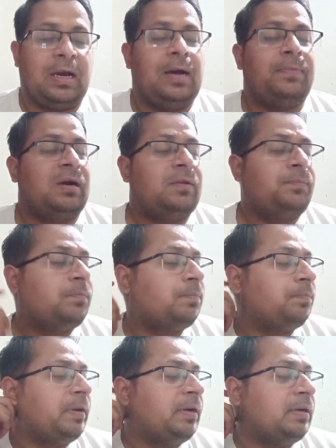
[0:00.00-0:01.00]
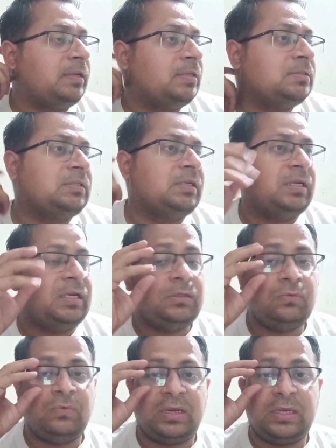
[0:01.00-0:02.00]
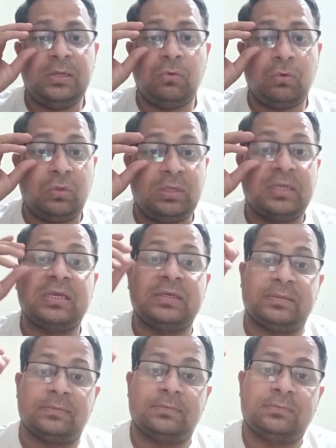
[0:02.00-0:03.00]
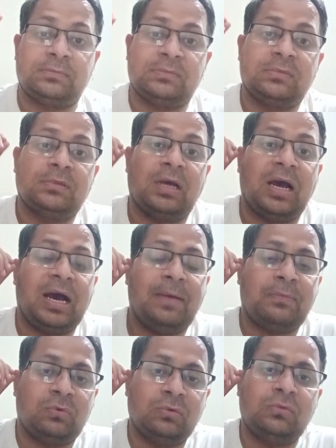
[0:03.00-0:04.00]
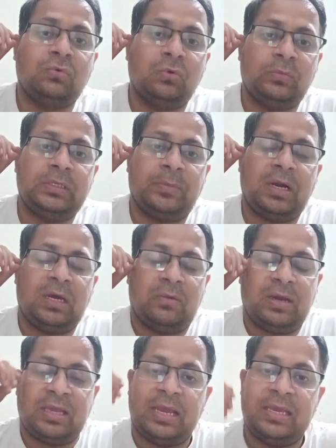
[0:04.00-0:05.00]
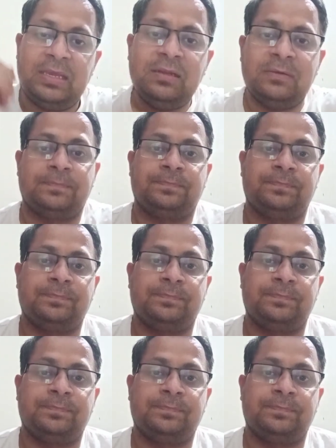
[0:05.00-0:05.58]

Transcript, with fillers: आप अगर मेंटेनेंस दे रहे हैं तो वकील को क्यों दे रहे हैं आप खुद कोर्ट में जमा करवा के आइए ना